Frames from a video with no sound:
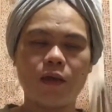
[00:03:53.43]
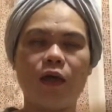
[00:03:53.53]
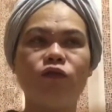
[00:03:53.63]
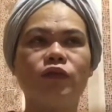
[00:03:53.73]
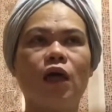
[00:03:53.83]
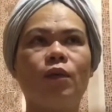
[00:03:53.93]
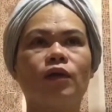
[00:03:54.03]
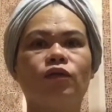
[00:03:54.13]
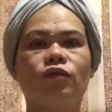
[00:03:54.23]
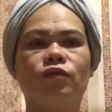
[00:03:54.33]
anong tawag
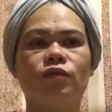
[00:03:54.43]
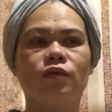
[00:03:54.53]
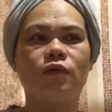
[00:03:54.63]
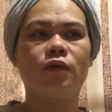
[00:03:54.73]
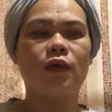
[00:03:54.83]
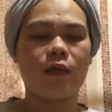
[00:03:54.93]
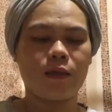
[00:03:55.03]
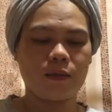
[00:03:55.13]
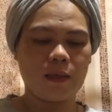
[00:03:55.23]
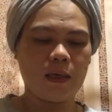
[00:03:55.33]
doon?
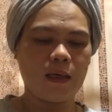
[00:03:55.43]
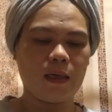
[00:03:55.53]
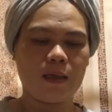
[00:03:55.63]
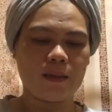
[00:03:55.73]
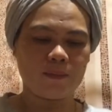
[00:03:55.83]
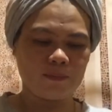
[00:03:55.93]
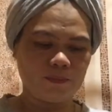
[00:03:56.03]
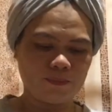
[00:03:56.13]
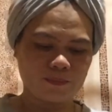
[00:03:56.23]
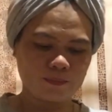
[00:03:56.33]
Um,
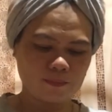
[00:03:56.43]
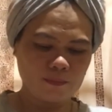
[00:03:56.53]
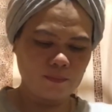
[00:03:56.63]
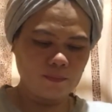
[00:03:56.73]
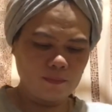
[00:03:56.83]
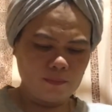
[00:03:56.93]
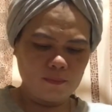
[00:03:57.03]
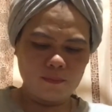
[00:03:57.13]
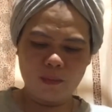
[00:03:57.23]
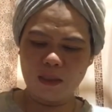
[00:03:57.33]

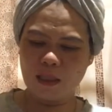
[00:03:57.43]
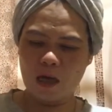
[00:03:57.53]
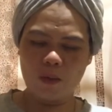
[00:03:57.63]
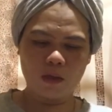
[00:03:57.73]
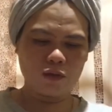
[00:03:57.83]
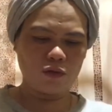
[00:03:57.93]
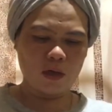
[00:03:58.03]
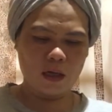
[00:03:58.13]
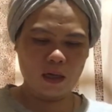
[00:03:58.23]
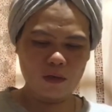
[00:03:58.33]
may tawag dun
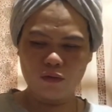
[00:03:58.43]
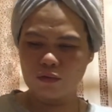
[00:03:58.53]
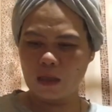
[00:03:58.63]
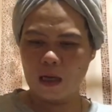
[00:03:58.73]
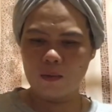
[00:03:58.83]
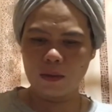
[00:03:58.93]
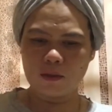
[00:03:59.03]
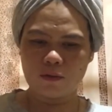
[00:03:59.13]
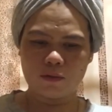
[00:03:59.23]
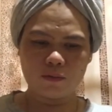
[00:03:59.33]
ha. Anong tawag
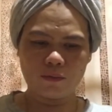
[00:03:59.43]
dun?